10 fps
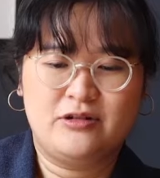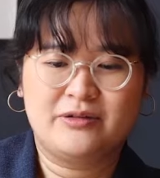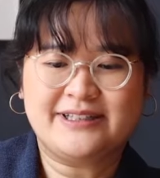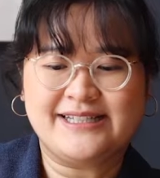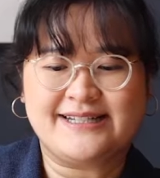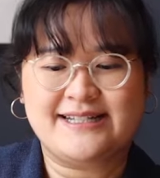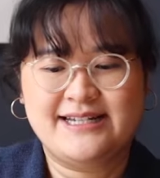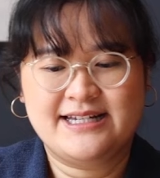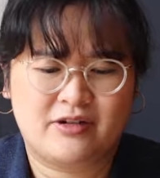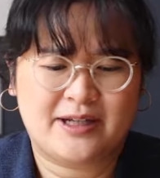L'autre
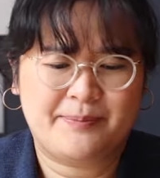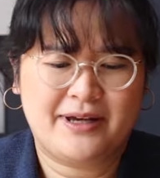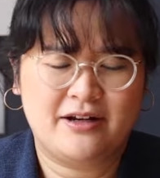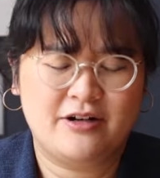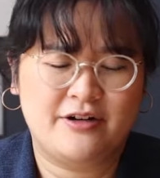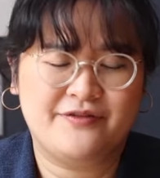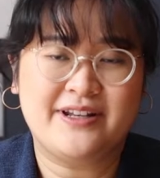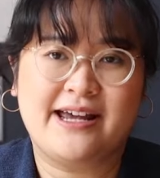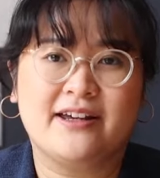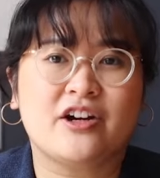ici, qu'on appelle le
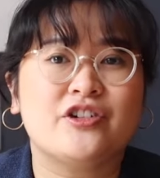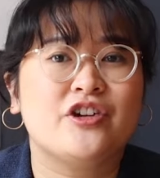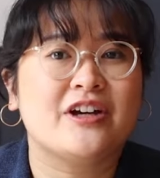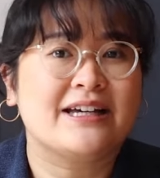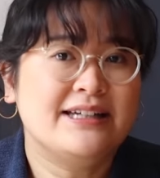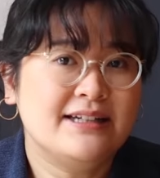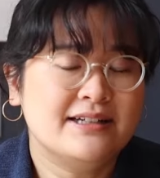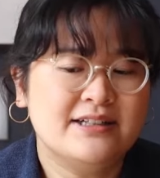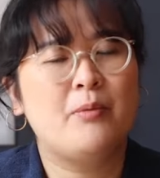vinaigre de riz,